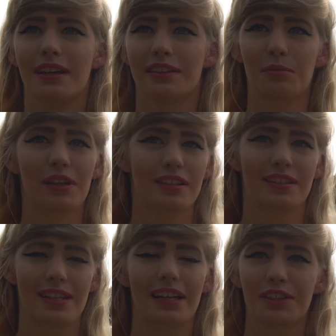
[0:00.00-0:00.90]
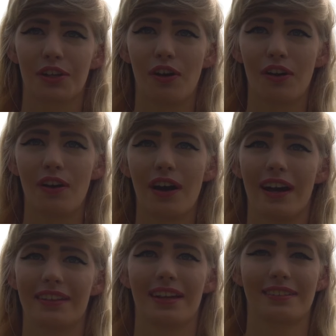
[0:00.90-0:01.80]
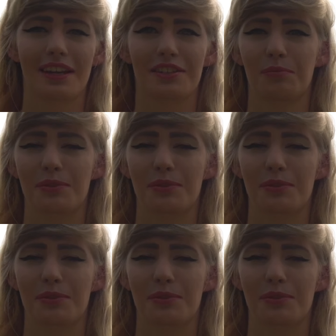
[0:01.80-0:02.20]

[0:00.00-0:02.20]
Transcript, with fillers: nie mieli, nie znali nikogo, a na trasie